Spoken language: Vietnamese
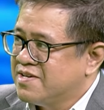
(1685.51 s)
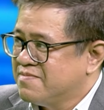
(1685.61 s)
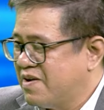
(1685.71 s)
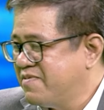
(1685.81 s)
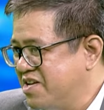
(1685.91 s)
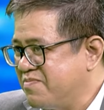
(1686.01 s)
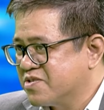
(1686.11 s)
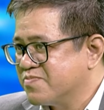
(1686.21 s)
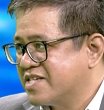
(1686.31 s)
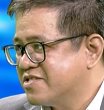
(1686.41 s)
Bởi vì nếu mà
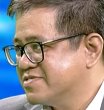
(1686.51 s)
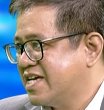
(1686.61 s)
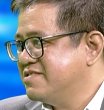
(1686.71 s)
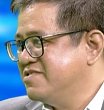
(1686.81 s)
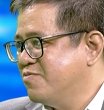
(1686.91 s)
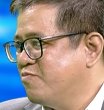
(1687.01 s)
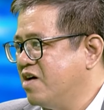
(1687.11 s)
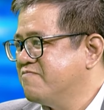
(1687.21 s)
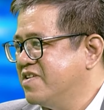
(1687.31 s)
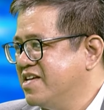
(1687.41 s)
chúng ta so sánh Trung
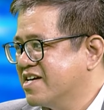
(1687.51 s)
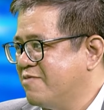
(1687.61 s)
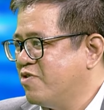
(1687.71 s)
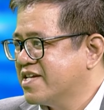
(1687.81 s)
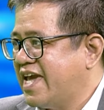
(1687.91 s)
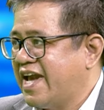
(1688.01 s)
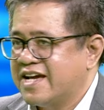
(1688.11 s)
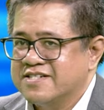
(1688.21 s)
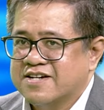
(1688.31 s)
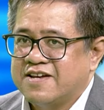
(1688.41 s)
Quốc với những cái quốc gia
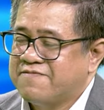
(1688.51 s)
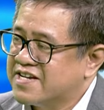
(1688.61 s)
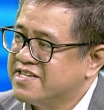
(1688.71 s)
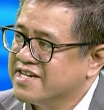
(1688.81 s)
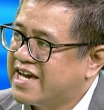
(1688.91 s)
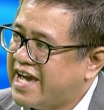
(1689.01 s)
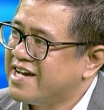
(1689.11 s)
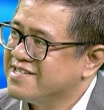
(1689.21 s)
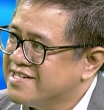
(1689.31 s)
được coi là phát triển khác